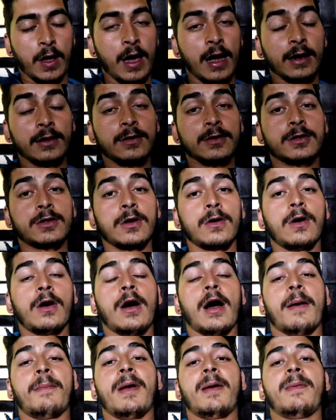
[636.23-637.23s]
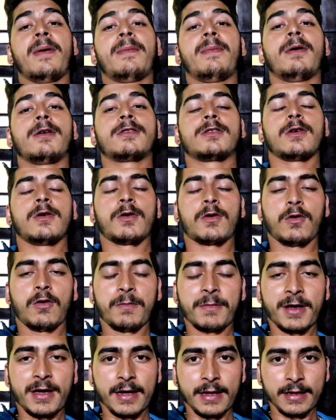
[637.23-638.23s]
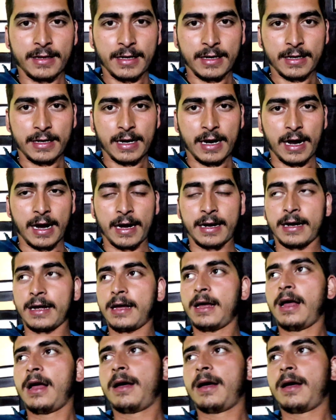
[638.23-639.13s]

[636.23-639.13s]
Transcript: so, खैर दोस्तों अभी मैं पहुंचा हूँ रूम के अंदर एंड